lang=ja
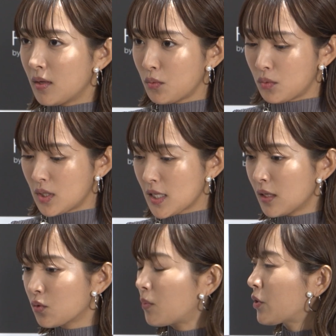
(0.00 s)
あの
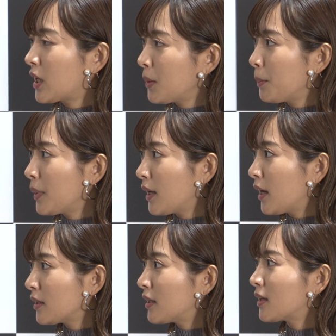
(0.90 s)
デザインとかも近未
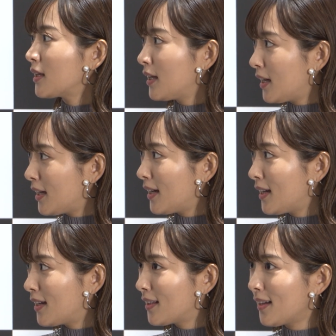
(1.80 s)
来的
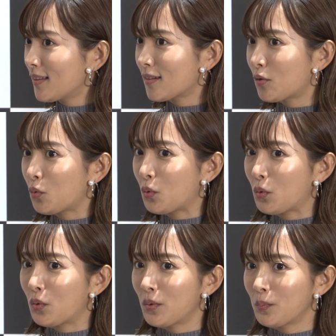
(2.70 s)
でなんだか
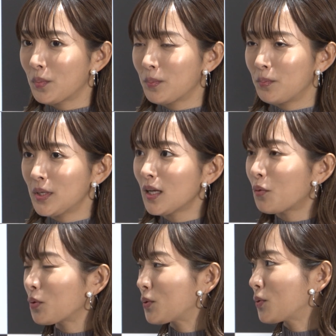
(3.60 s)
こう見た
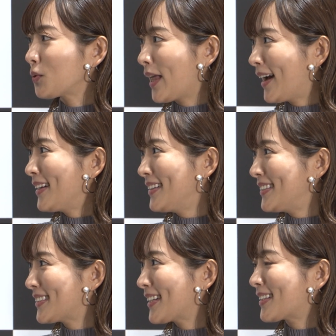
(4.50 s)
ことのな
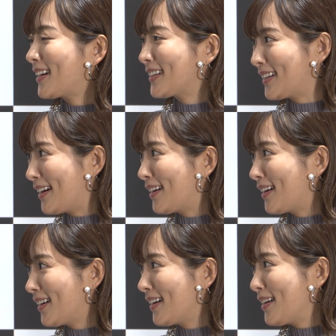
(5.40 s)
い世界
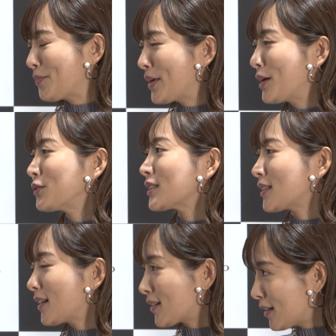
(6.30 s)
が見えるんじゃ
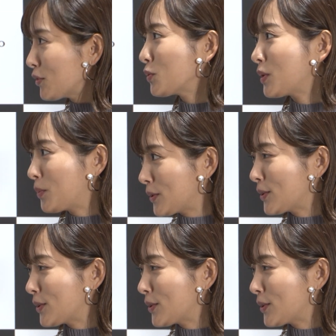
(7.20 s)
ないかなと思いま